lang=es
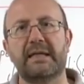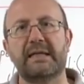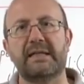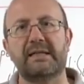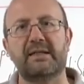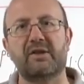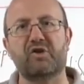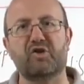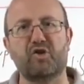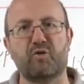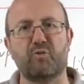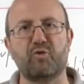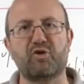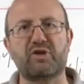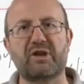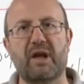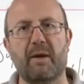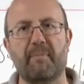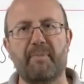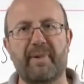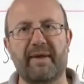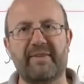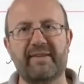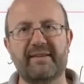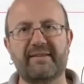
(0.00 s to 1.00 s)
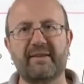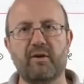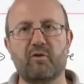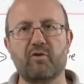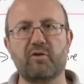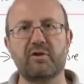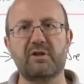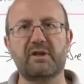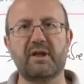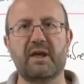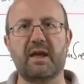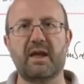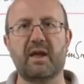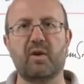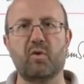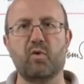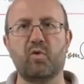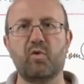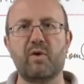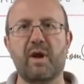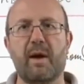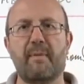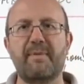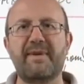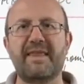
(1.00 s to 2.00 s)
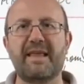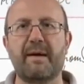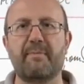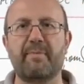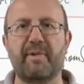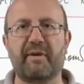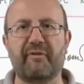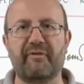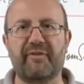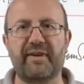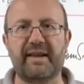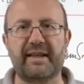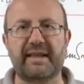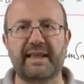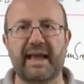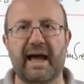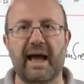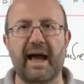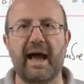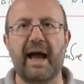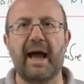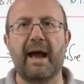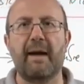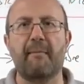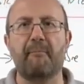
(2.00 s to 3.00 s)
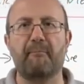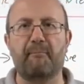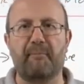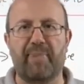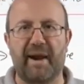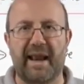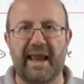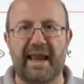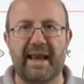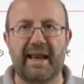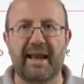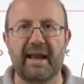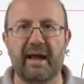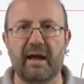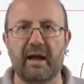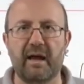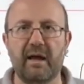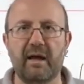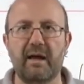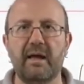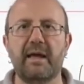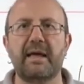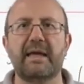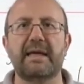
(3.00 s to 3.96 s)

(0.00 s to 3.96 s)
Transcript: Si somos capaces de conseguir una vida perfecta, plena,